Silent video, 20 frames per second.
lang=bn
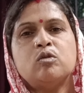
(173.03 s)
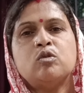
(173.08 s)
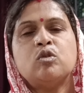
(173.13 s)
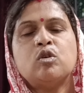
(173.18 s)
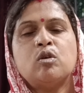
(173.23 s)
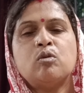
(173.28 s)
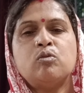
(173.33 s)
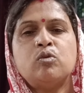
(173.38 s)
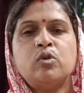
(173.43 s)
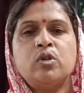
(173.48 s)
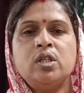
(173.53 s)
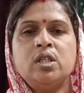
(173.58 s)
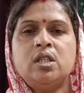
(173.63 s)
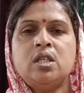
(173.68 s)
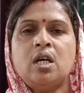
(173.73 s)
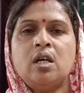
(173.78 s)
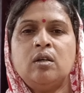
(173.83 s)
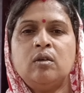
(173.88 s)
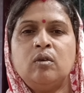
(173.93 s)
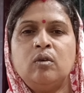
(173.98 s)
সব ওরই
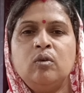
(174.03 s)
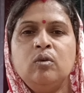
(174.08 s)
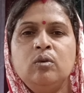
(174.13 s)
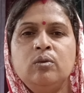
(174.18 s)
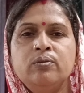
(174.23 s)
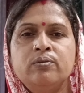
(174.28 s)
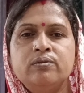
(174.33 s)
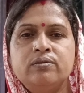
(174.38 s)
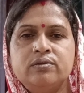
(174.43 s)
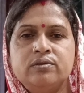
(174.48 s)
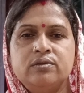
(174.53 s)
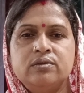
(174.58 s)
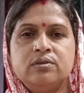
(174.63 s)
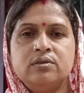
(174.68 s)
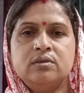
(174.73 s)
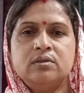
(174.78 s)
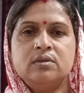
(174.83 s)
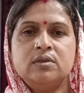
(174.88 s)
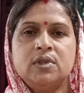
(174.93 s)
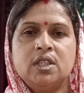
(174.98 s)
থাকলো
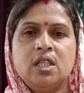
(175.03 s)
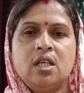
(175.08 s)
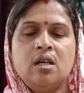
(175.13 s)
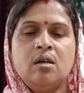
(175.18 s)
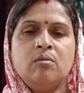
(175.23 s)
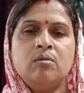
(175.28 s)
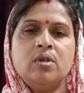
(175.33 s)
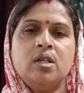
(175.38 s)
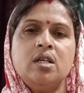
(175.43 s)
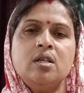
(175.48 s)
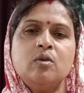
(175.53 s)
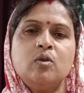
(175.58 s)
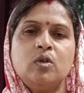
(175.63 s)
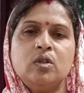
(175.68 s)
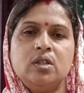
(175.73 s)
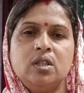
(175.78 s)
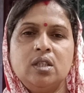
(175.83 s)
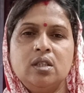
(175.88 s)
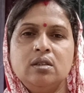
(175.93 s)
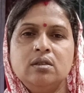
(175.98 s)
আমরা আর
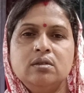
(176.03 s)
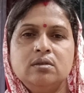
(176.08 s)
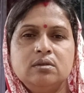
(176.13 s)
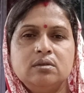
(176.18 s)
কদিন